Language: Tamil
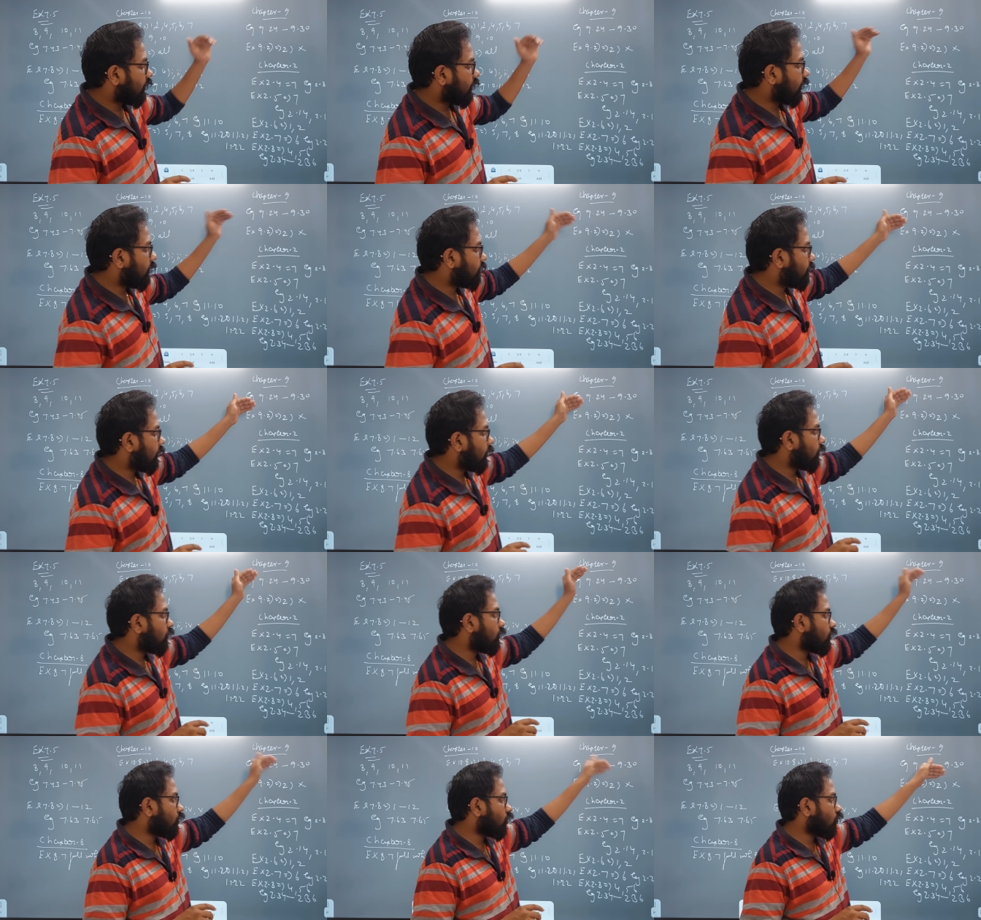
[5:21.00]
நைன்
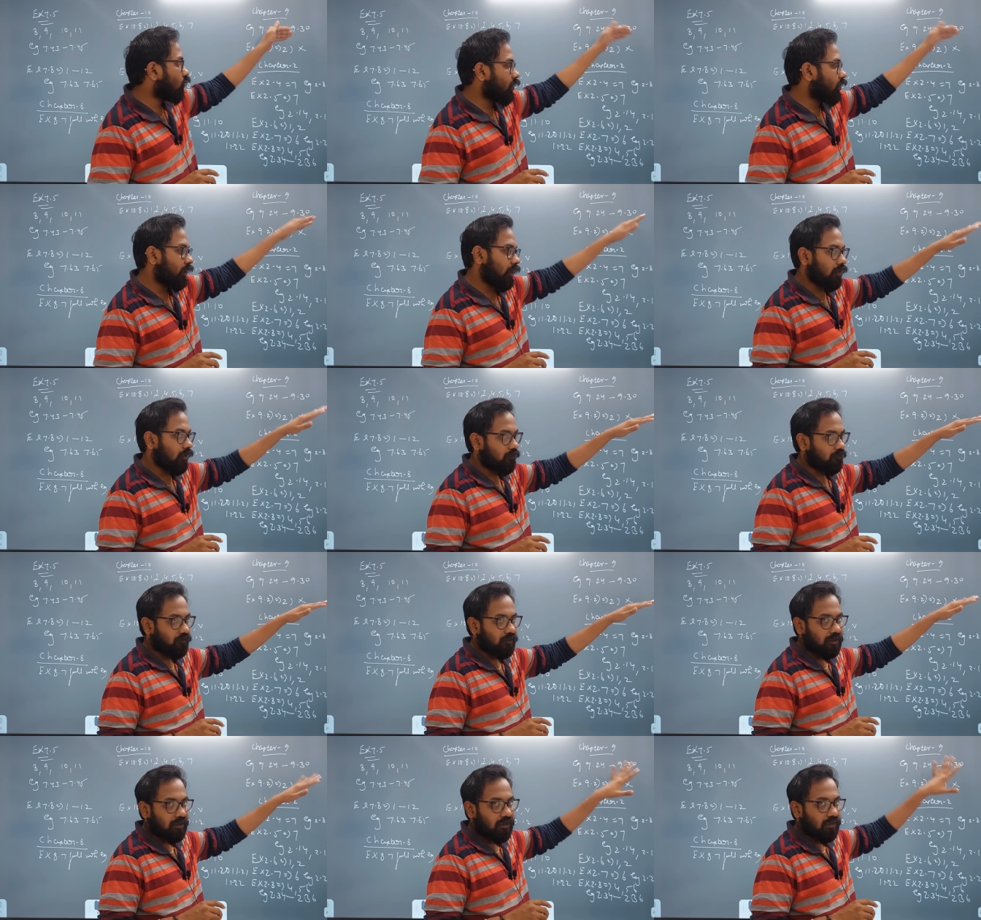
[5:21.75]
பாயிண்ட் ஒரு டூவில் டென்
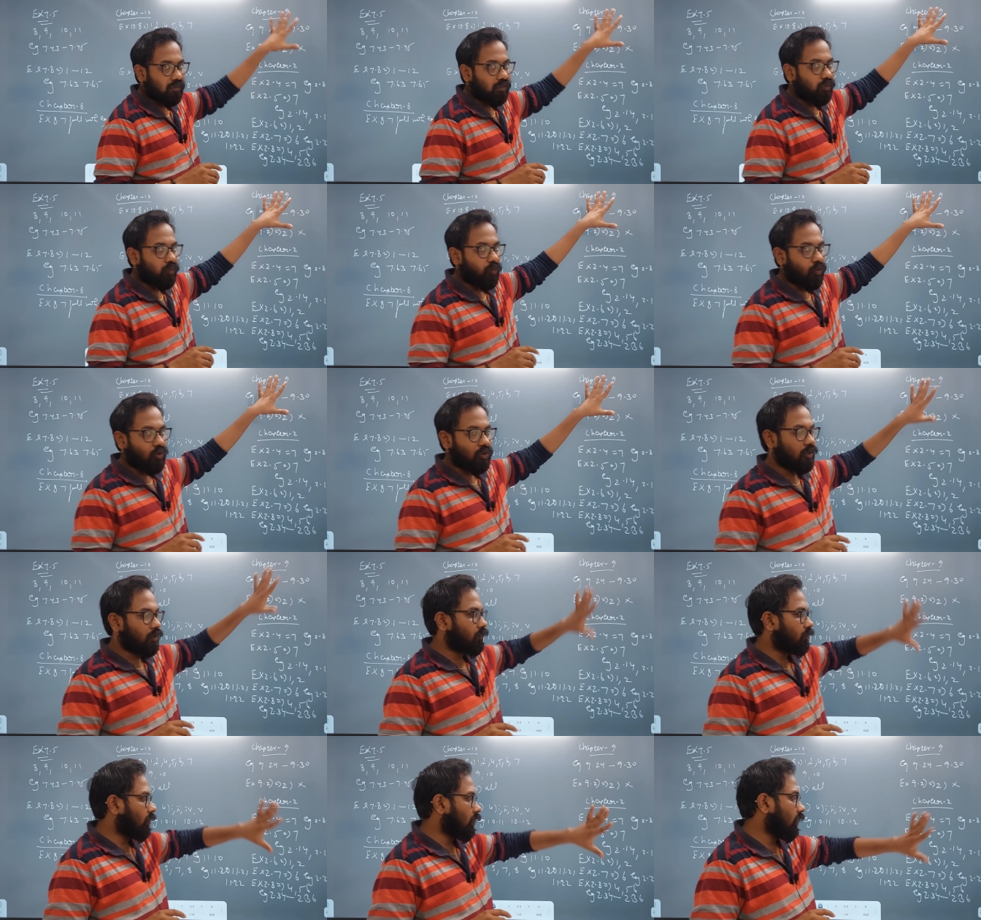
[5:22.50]
இது வந்து ஒரு
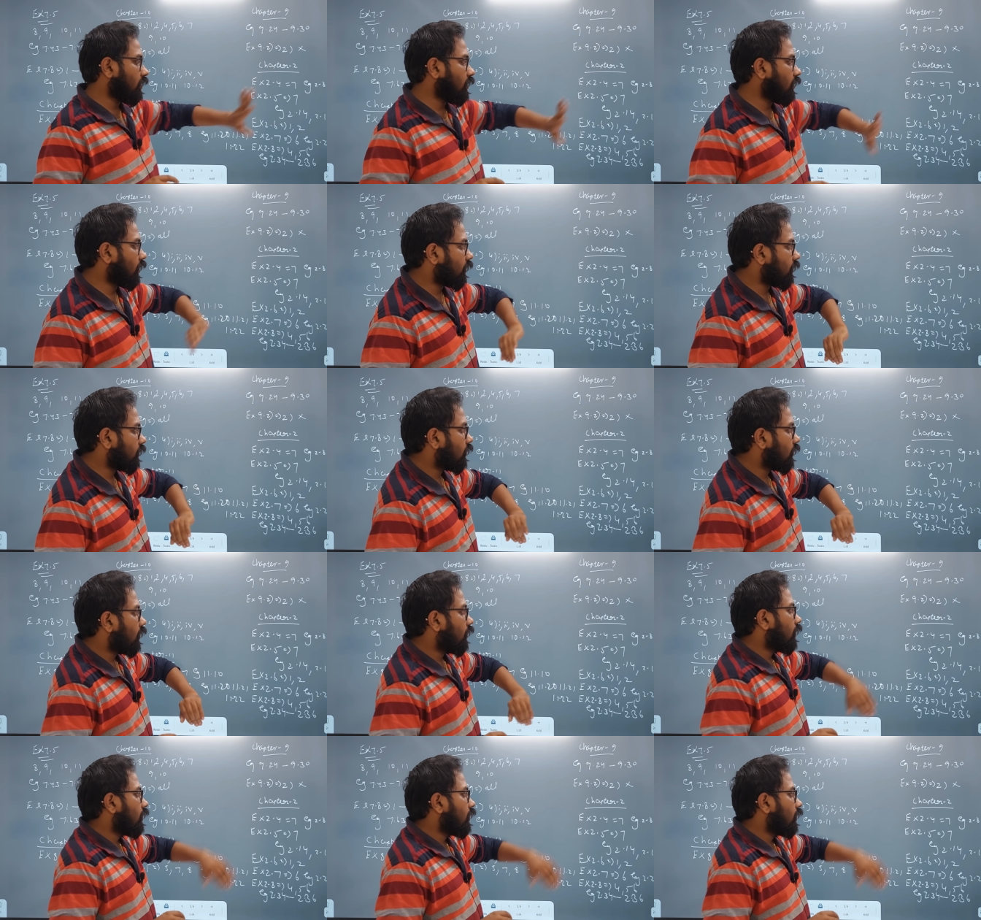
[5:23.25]
மோஸ்ட் இம்பார்ட்டன்ட் தான்